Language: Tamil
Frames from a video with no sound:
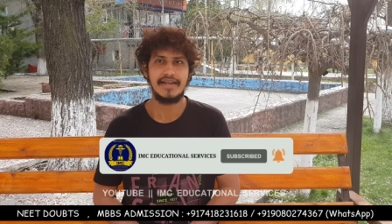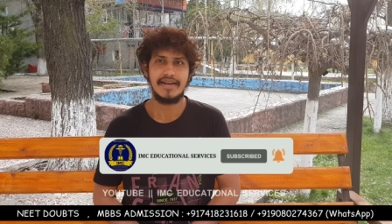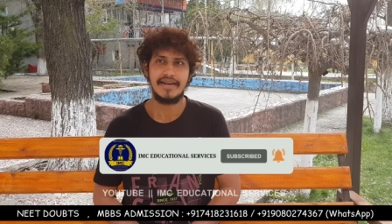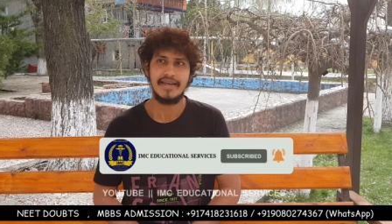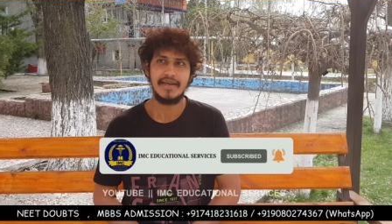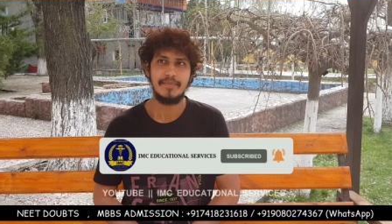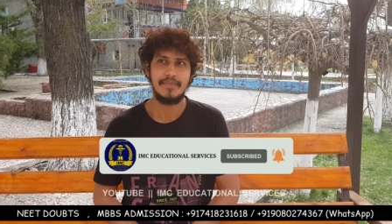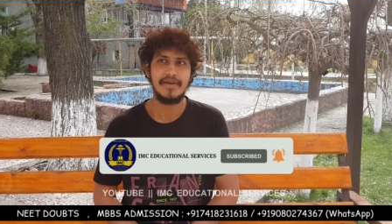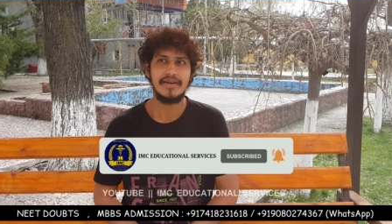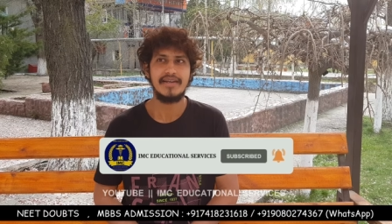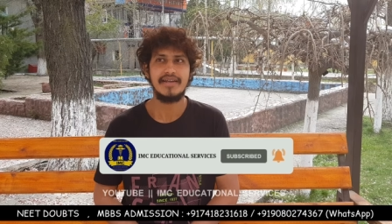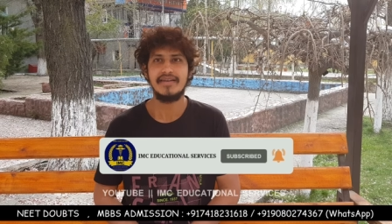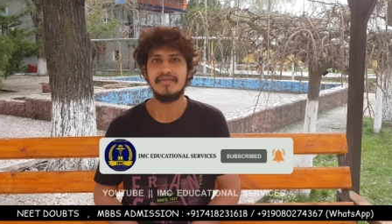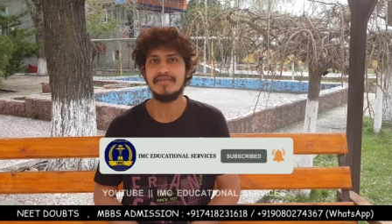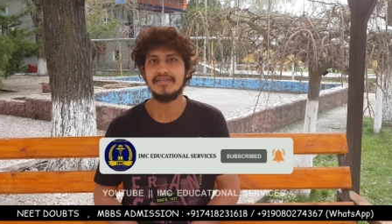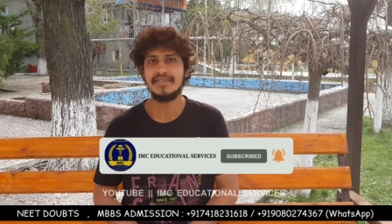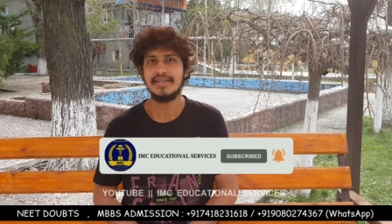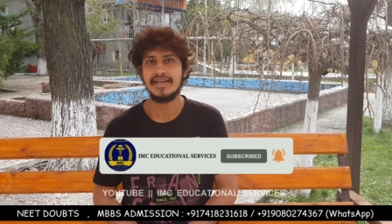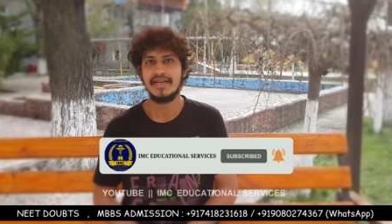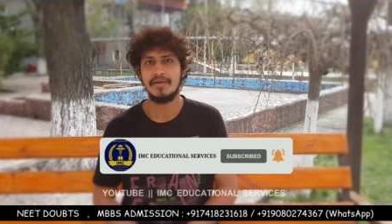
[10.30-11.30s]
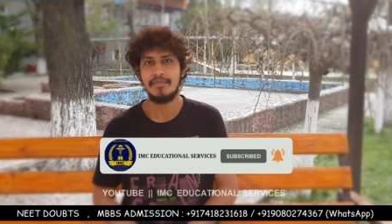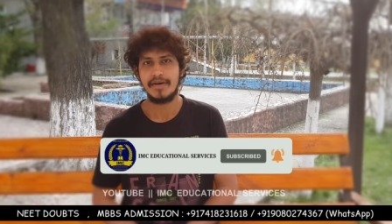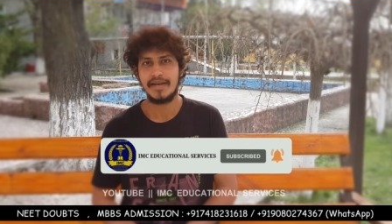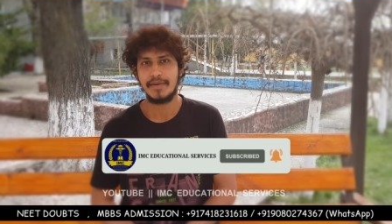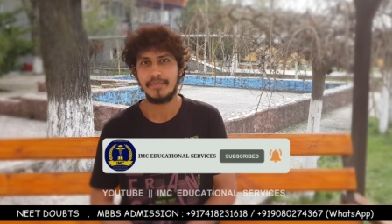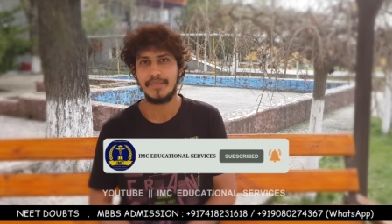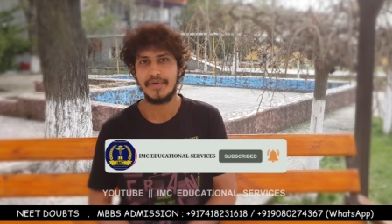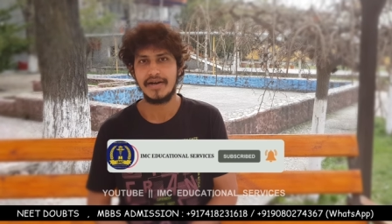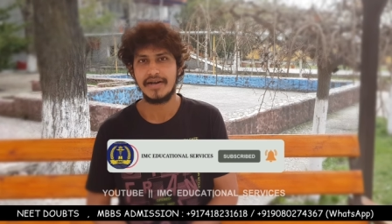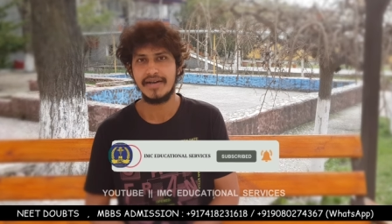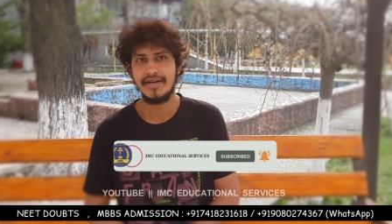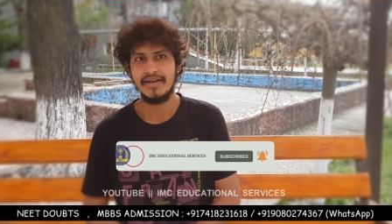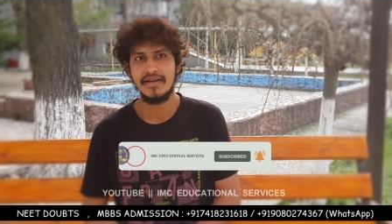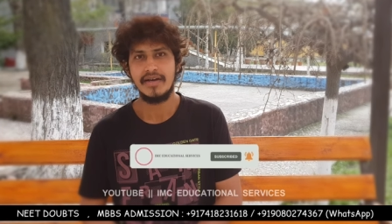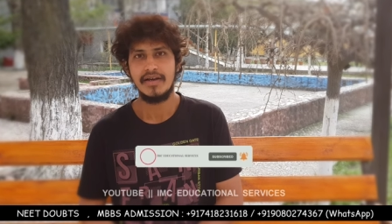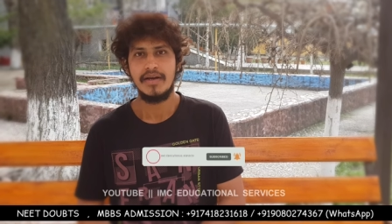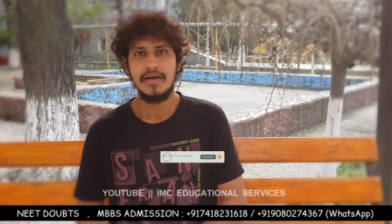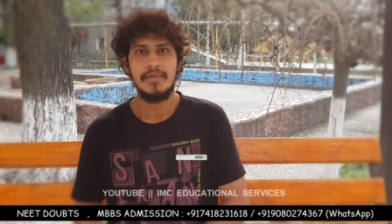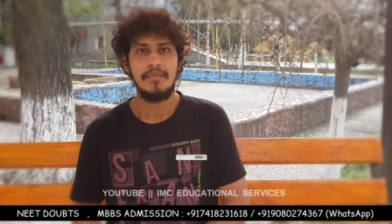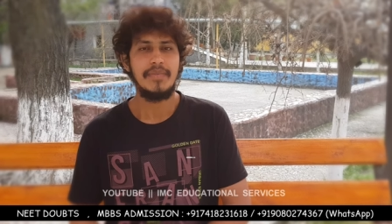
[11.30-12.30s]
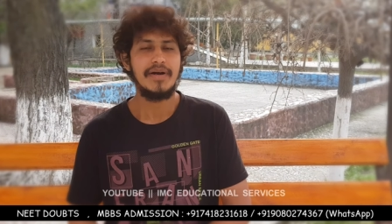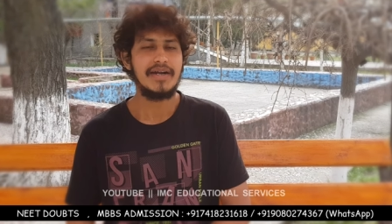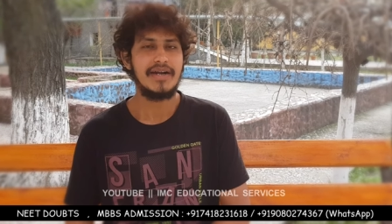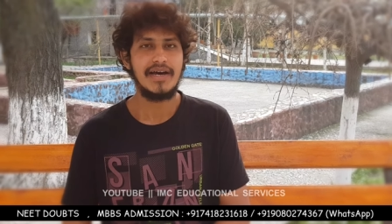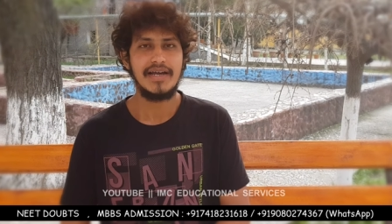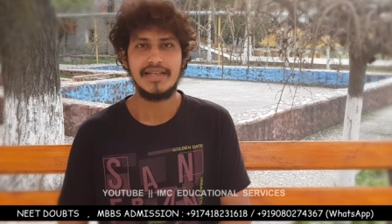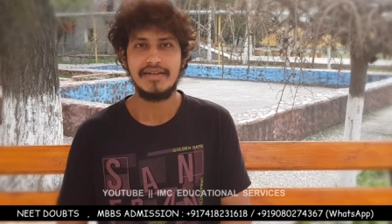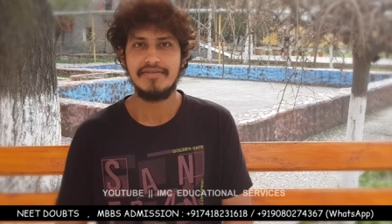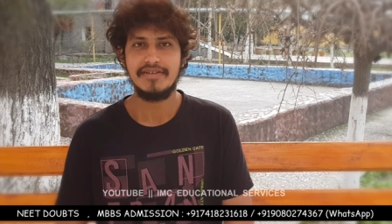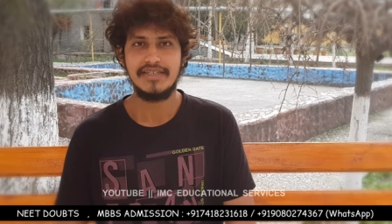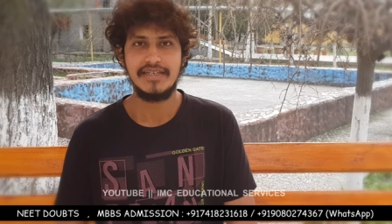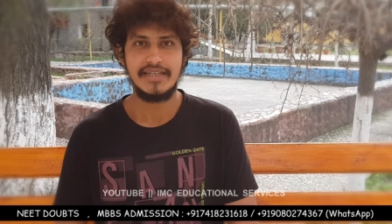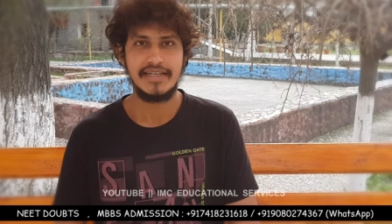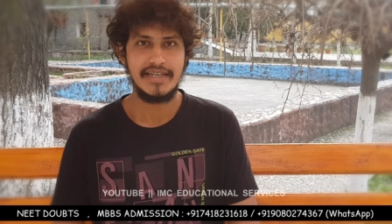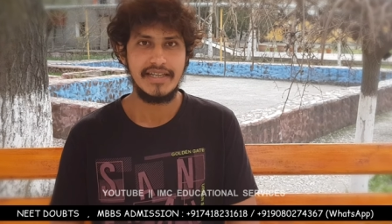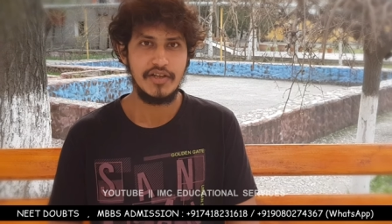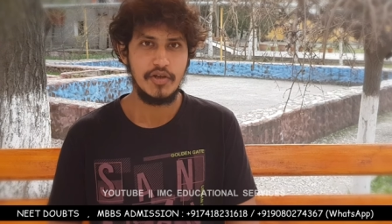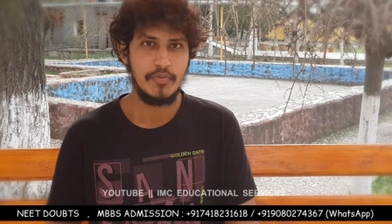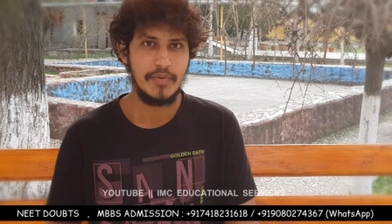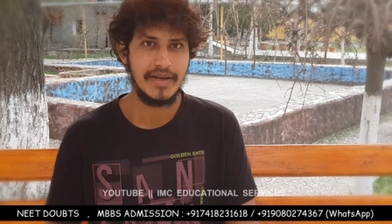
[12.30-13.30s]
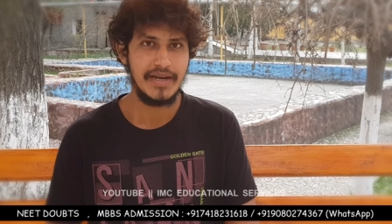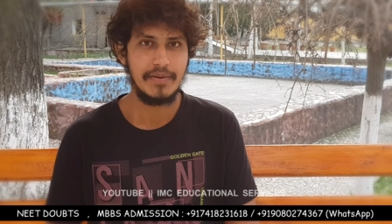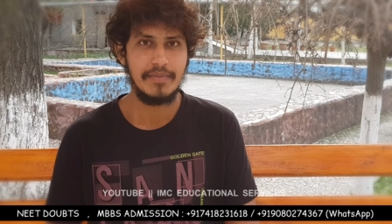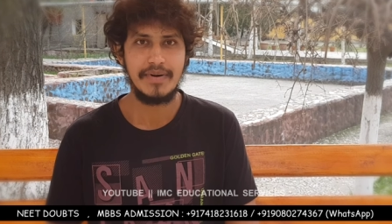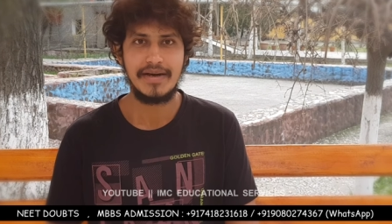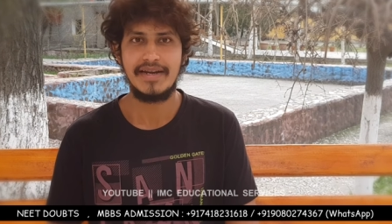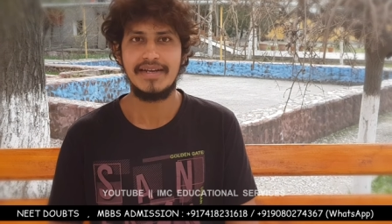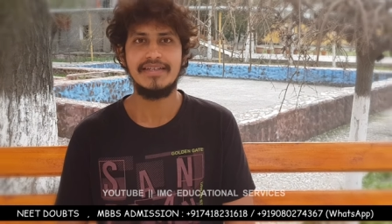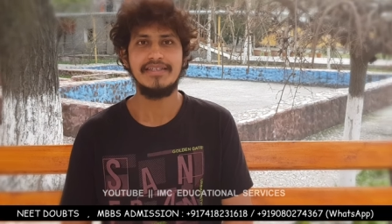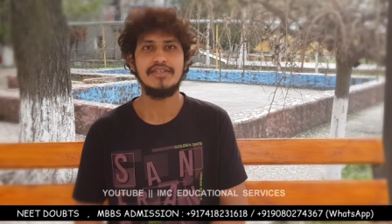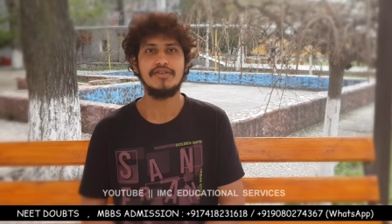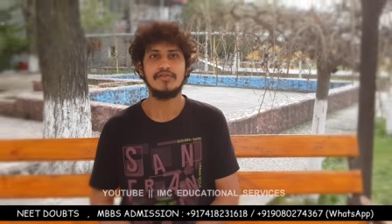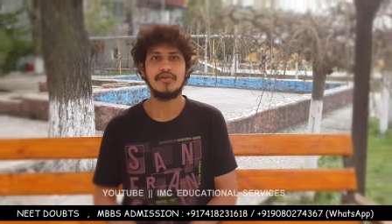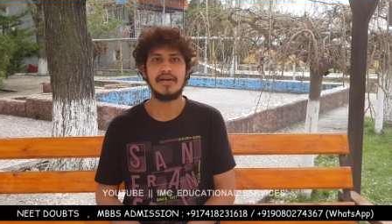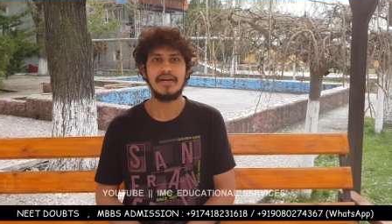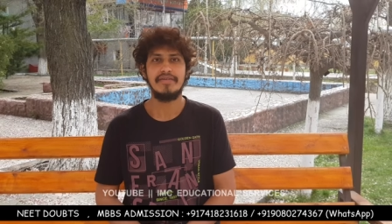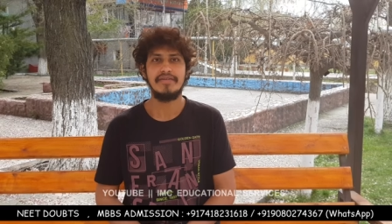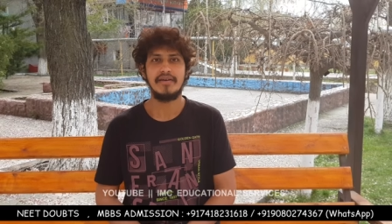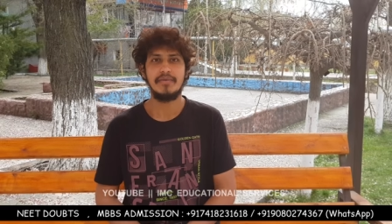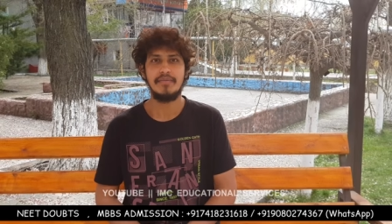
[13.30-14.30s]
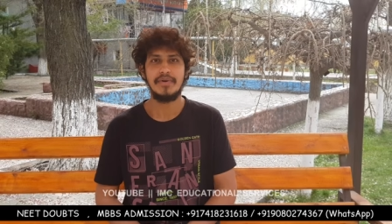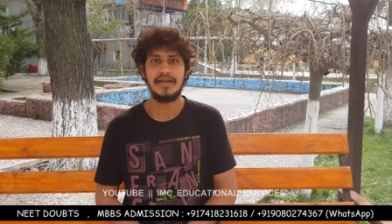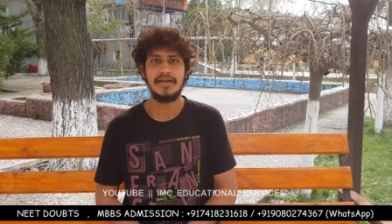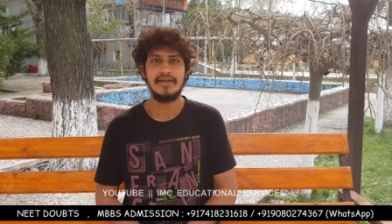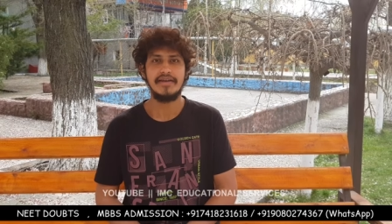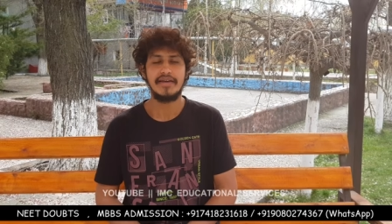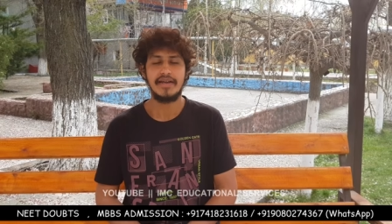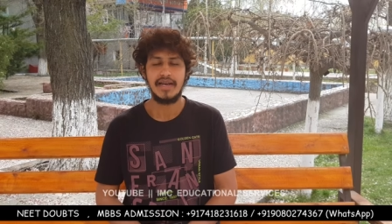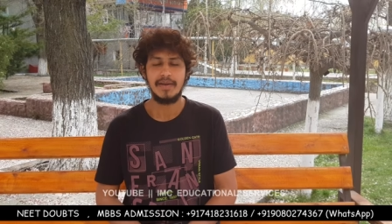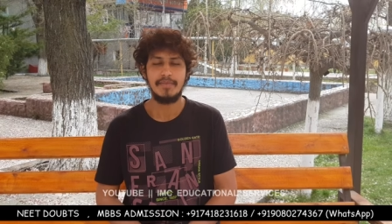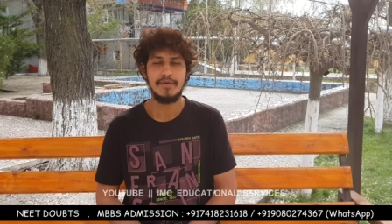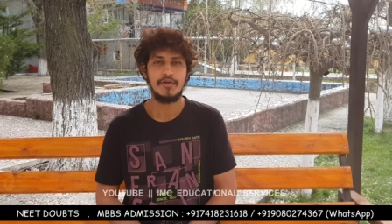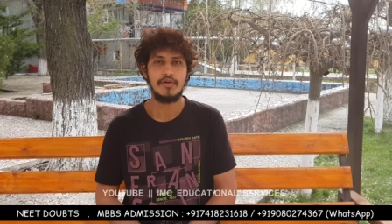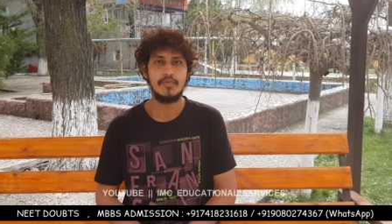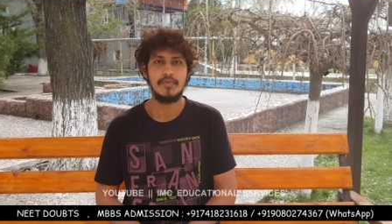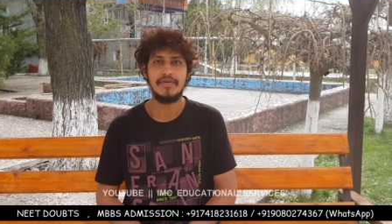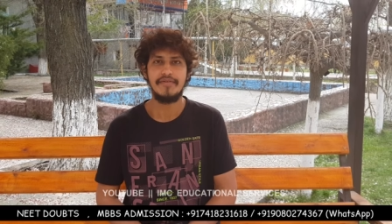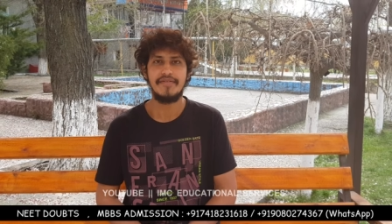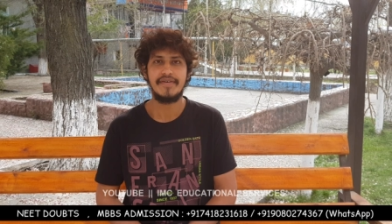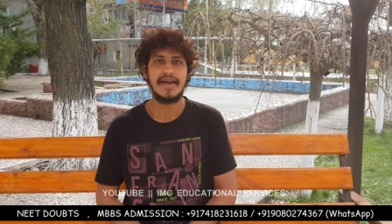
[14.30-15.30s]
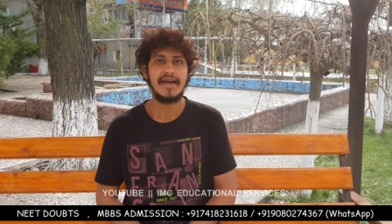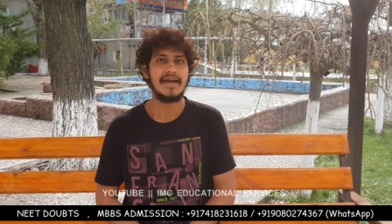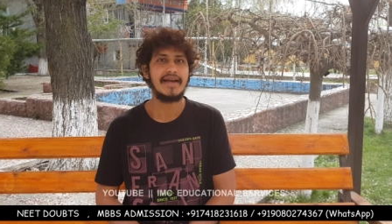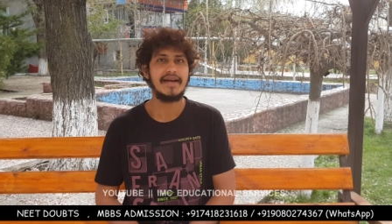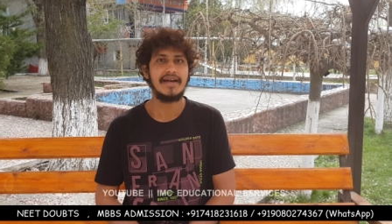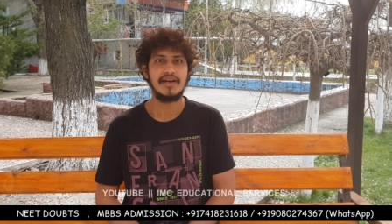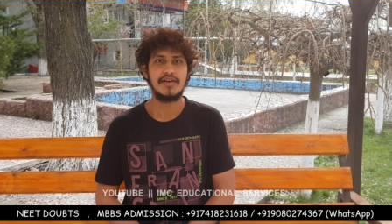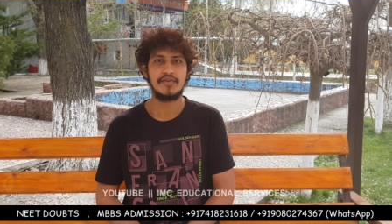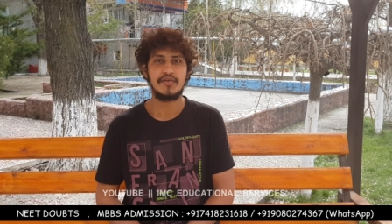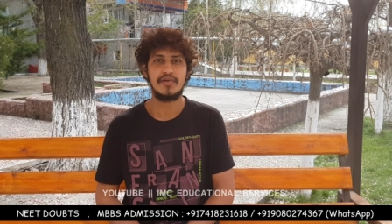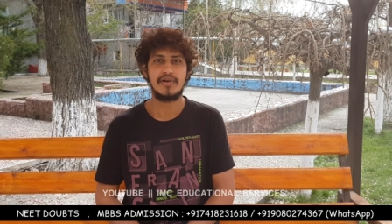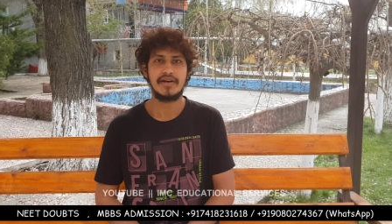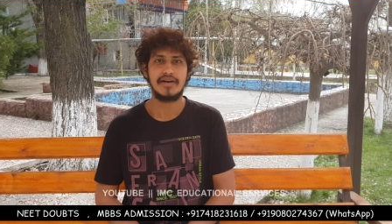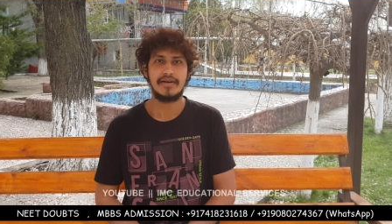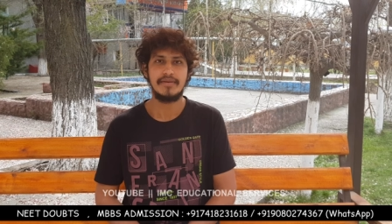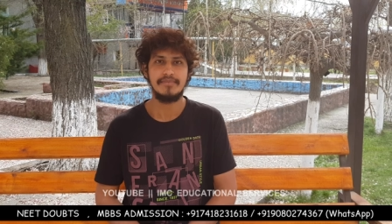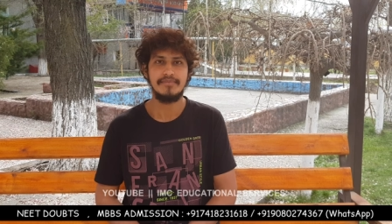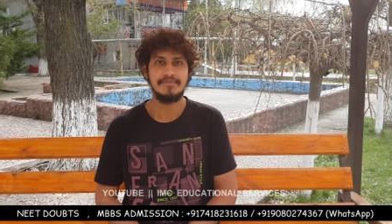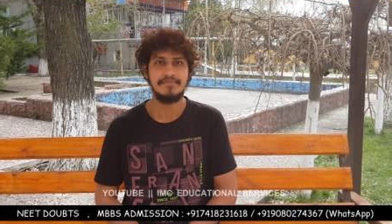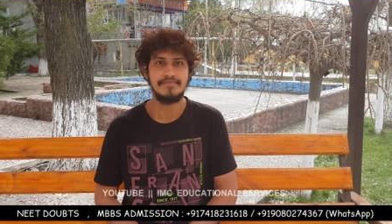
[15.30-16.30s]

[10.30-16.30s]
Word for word: நிறைய பேர் நிறைய விஷயங்களை மறைப்பாங்க பட் நான் அந்த விஷயத்தை எதுவுமே நான் மறைச்சி சொல்ல விரும்பலை எல்லாமே டு பி ஃப்ரேங்காக நான் சொல்கிறேன்